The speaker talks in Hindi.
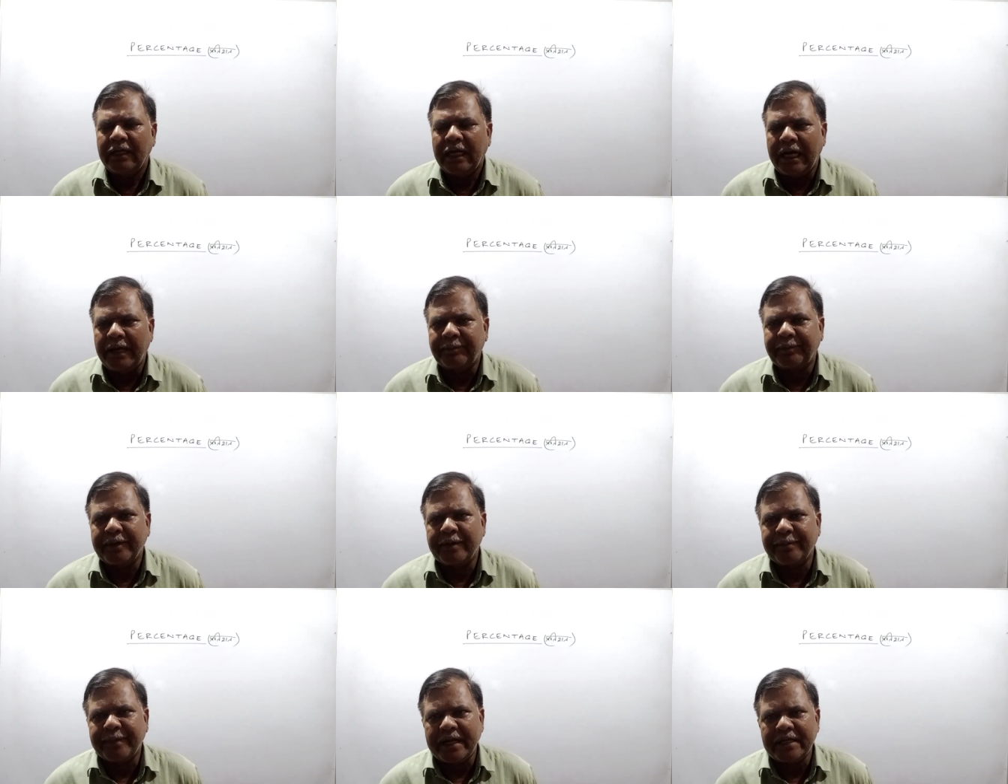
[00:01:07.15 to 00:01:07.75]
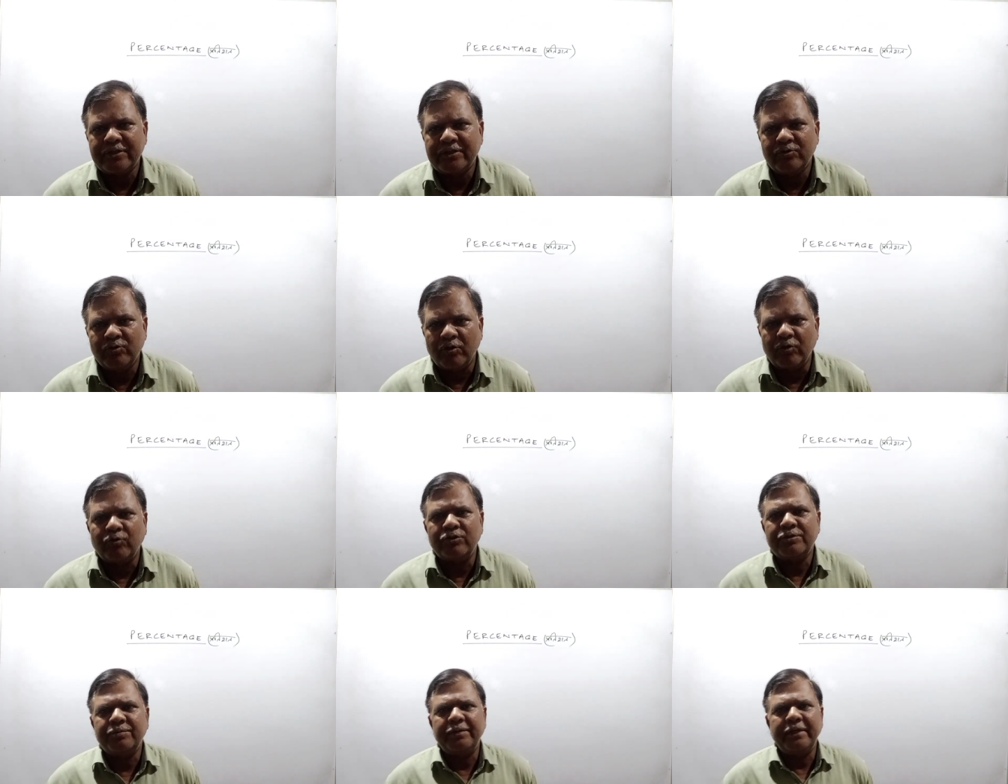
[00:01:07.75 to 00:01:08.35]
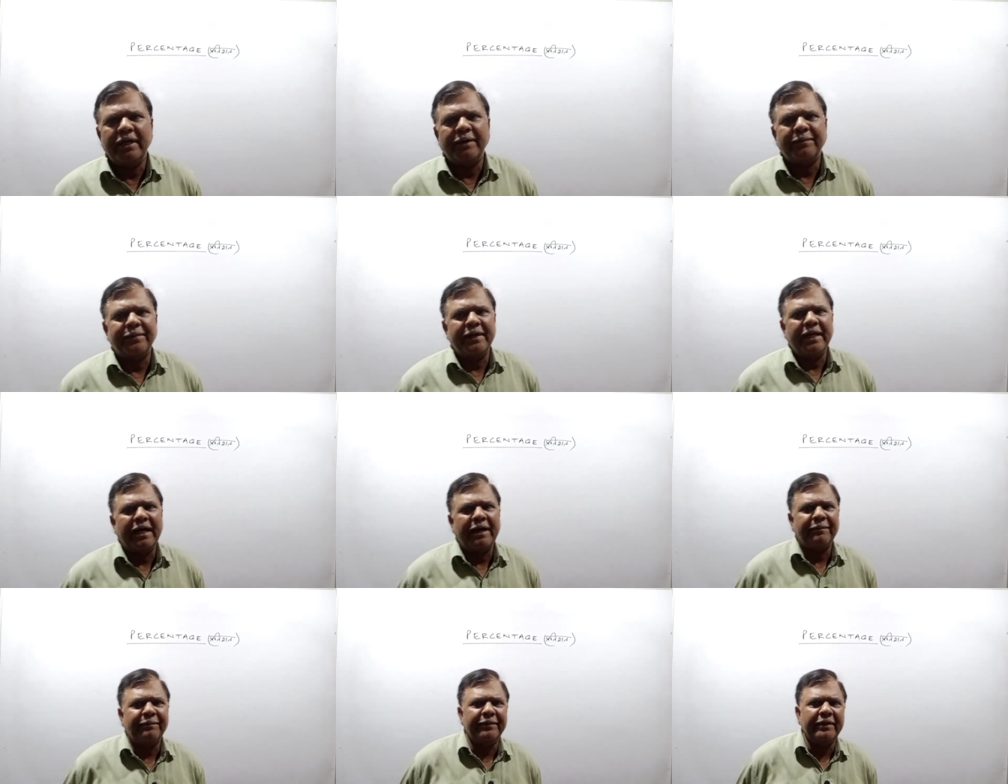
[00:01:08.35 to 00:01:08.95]
आपके पास जो कुछ भी अपने
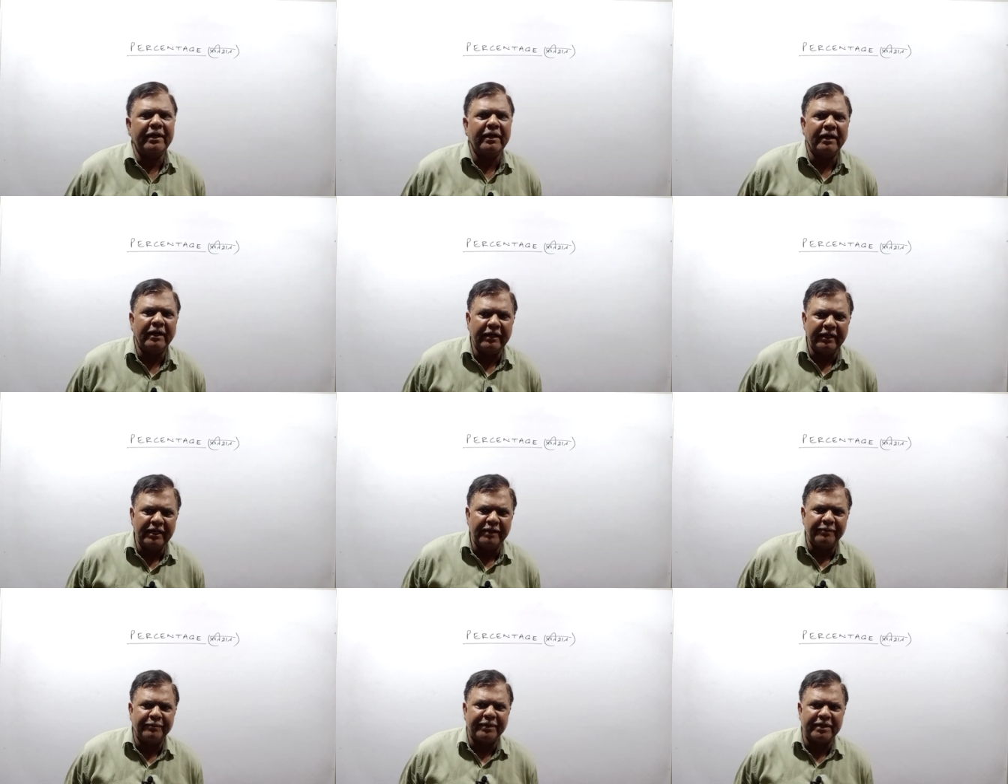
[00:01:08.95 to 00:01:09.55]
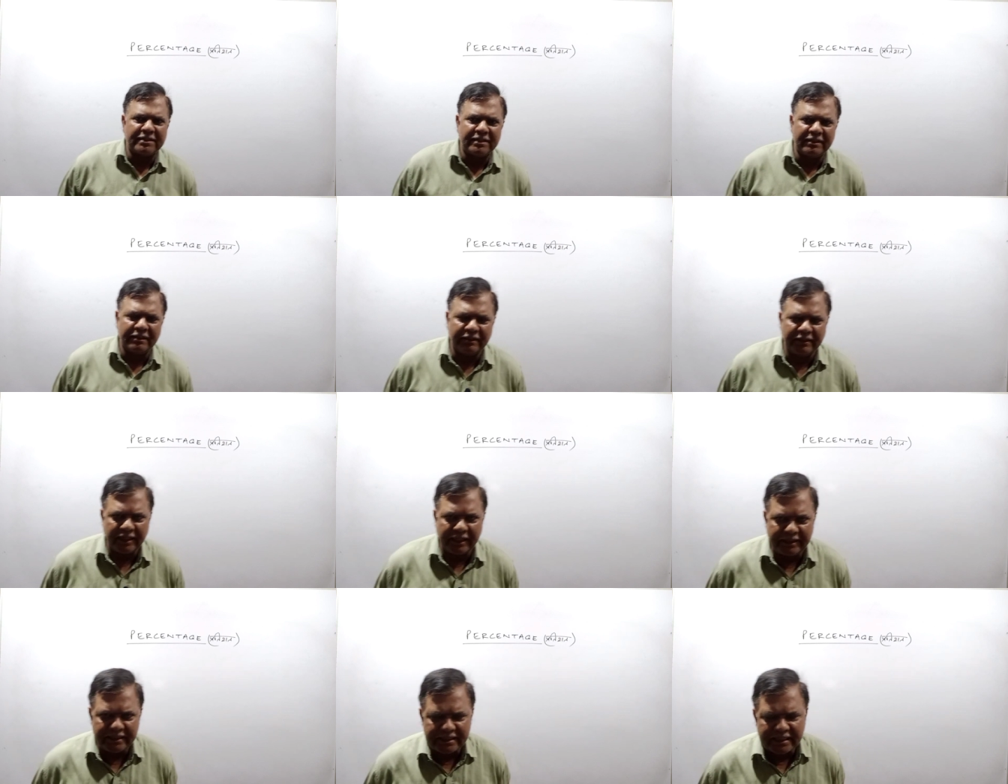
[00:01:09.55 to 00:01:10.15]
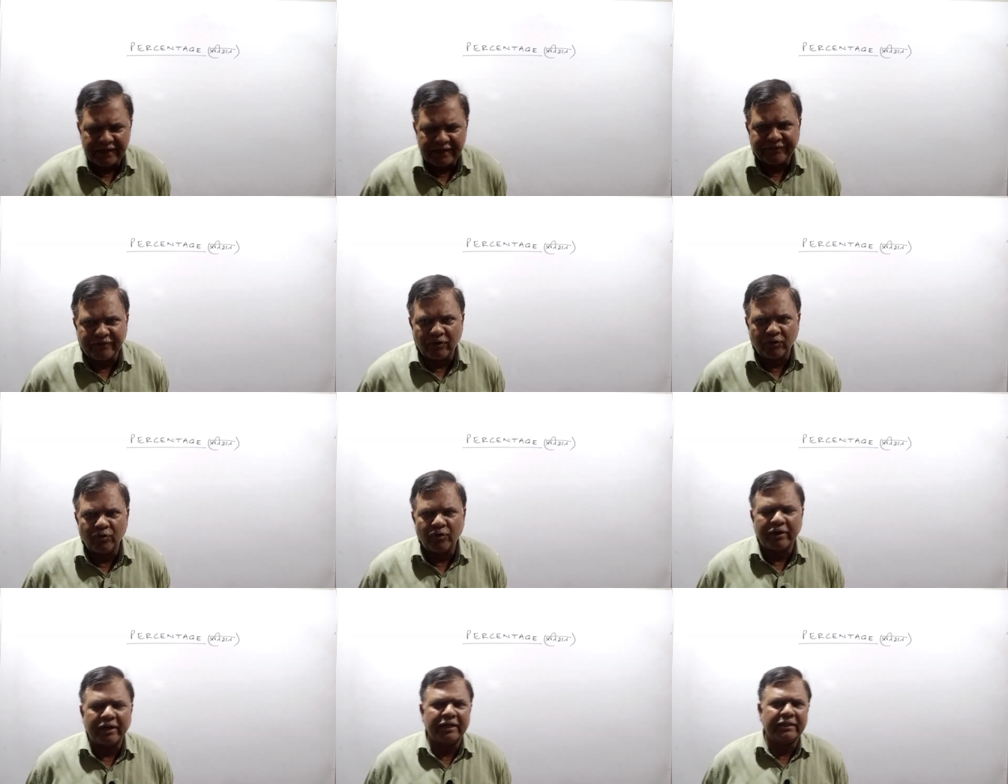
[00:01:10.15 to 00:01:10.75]
आप में हंड्रेड परसेंट है इसे
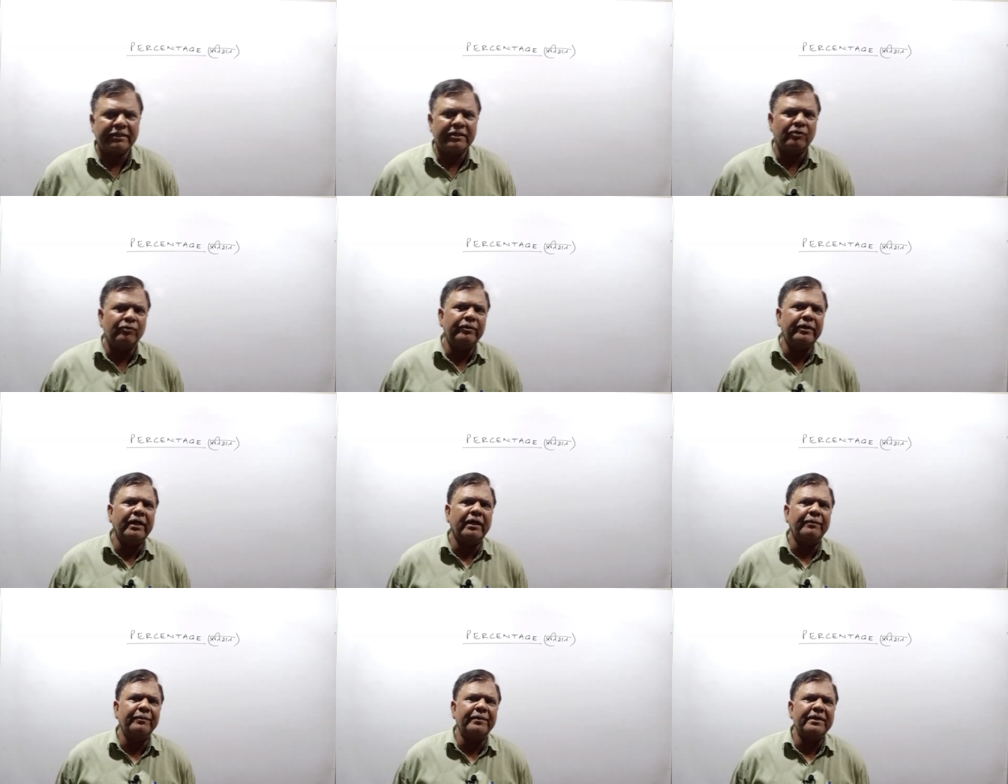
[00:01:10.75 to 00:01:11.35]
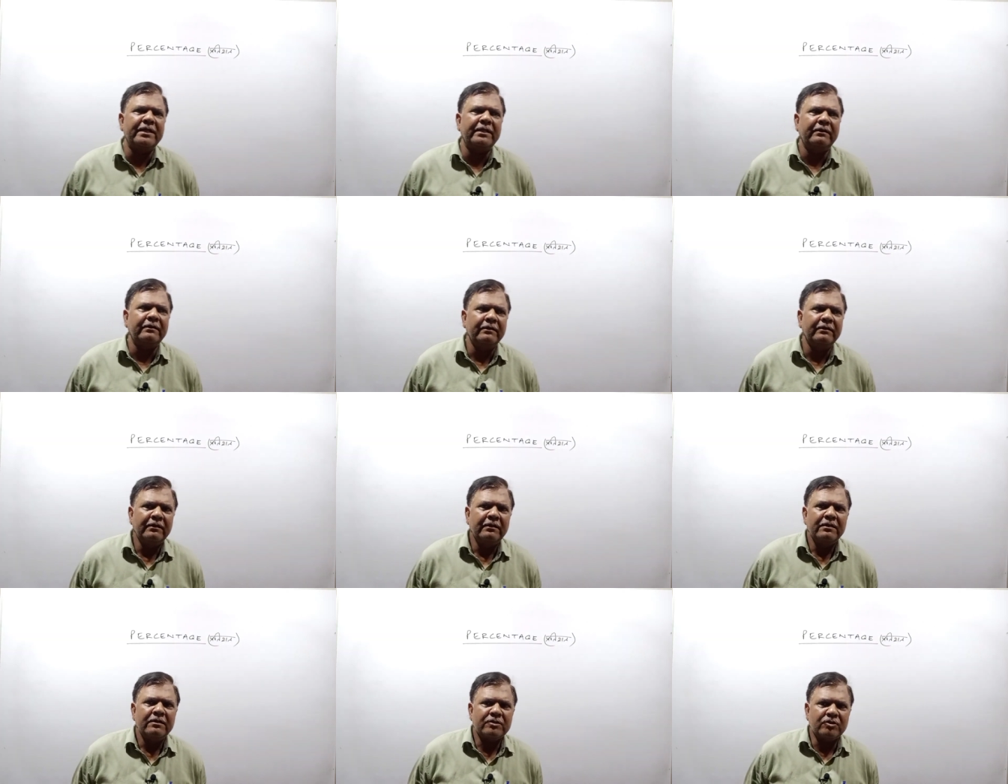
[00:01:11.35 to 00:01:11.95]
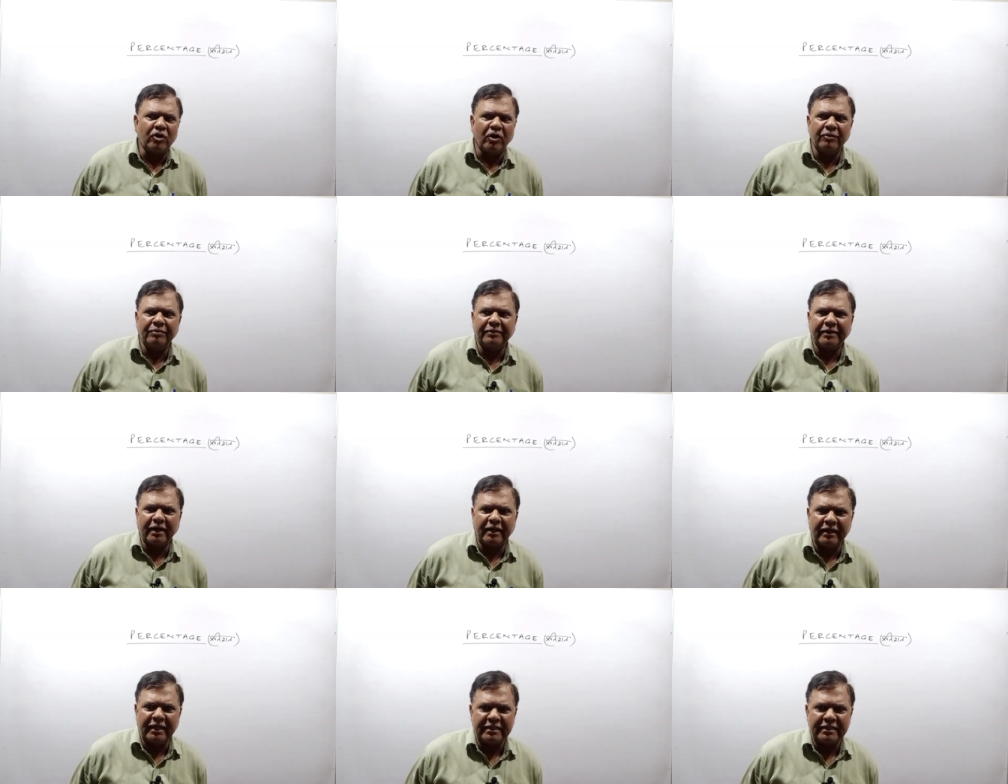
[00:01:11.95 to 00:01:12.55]
फॉलो करते हुए हमें सॉल्व
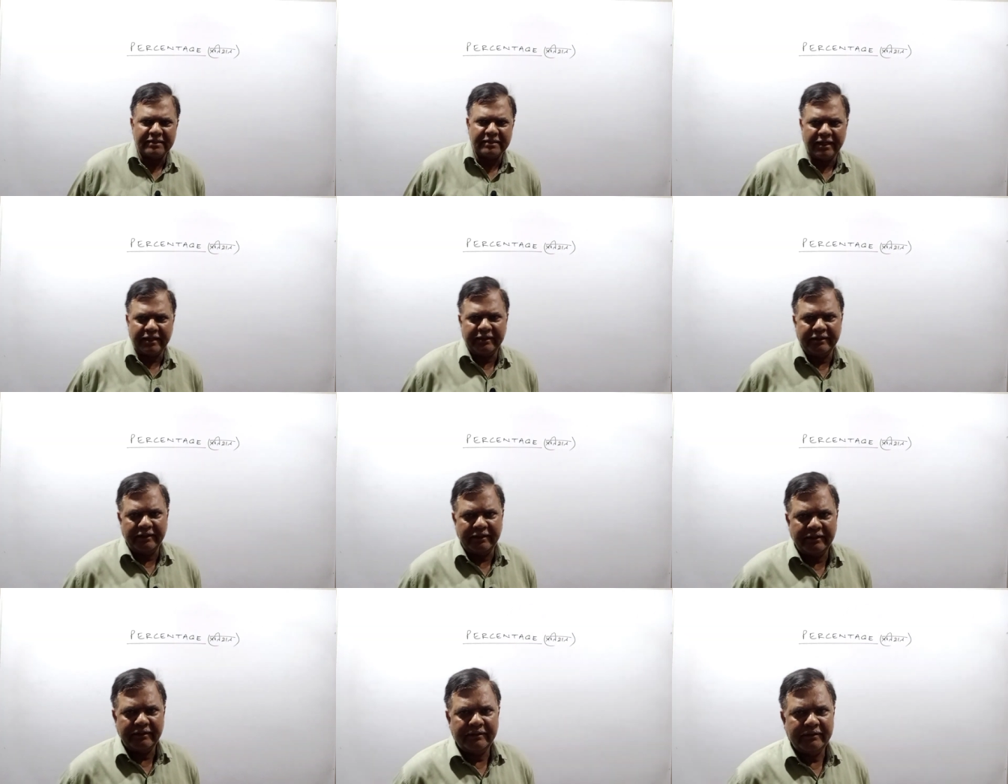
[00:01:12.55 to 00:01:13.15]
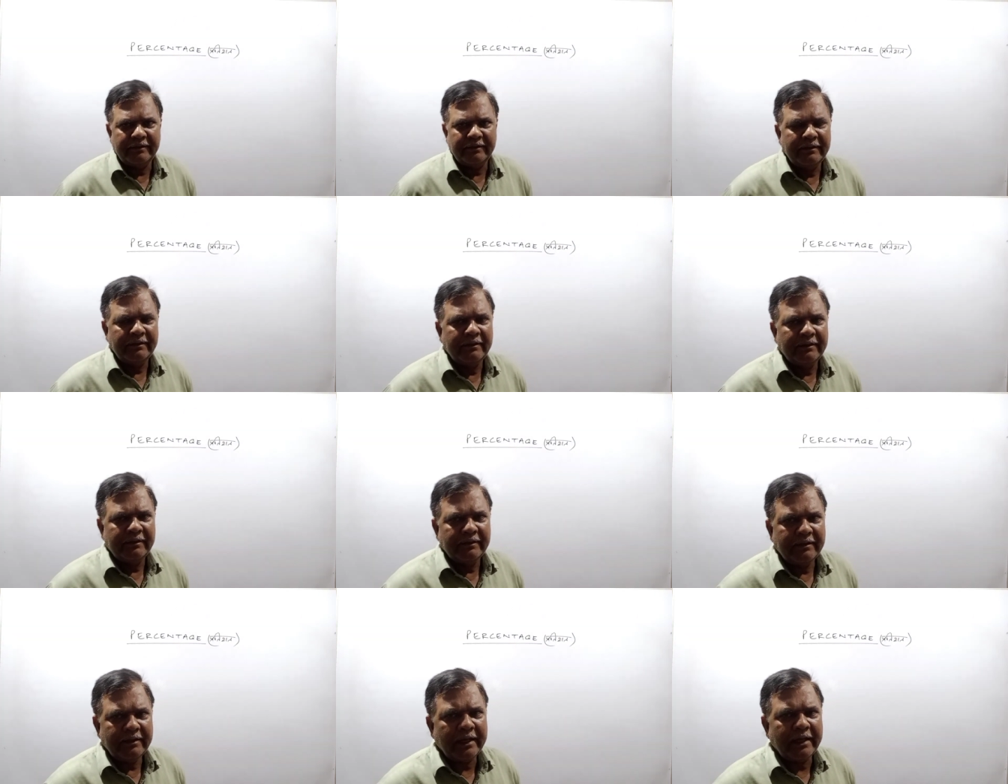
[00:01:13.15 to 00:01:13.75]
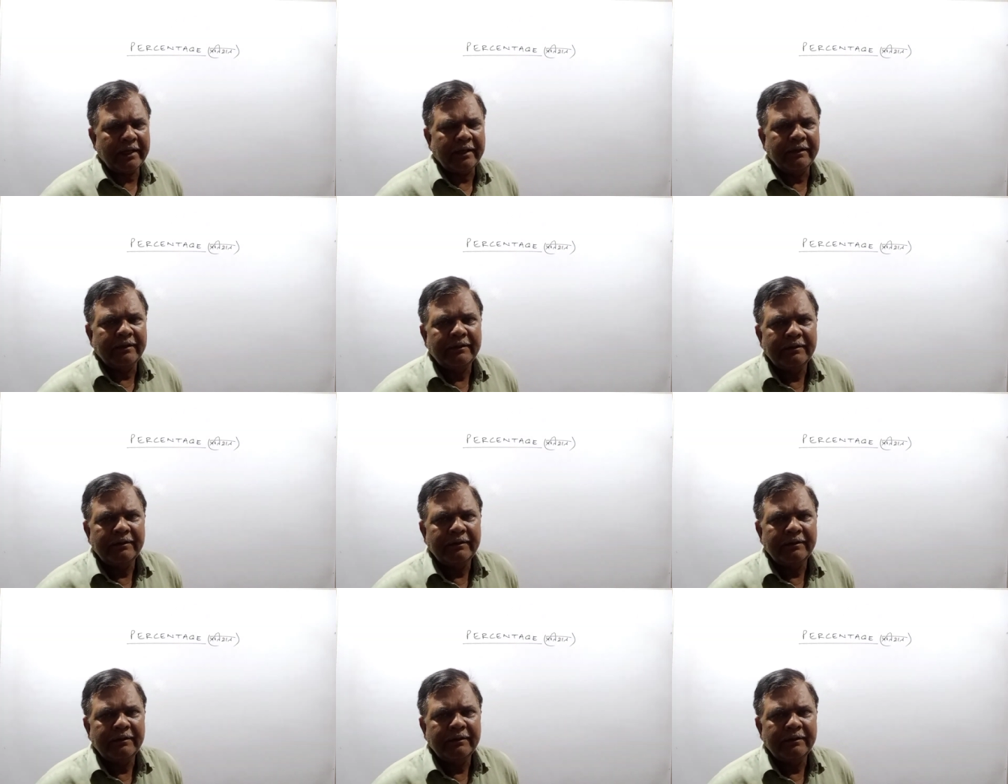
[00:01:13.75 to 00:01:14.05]
करना चाहिए ठीक है